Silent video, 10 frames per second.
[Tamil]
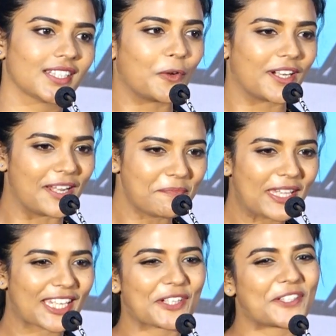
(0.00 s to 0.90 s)
ஒரு
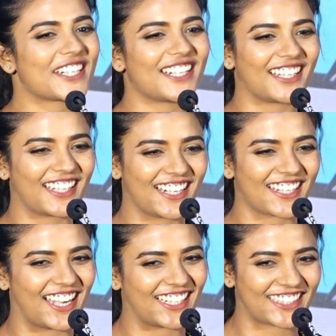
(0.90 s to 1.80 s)
நம்பிக்கையோடு நாங்கள்
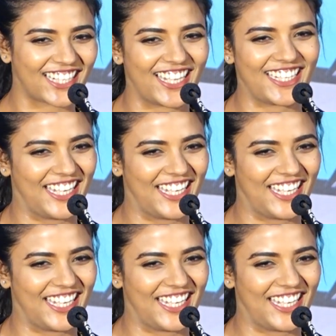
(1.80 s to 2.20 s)
எல்லாம் காலத்தில்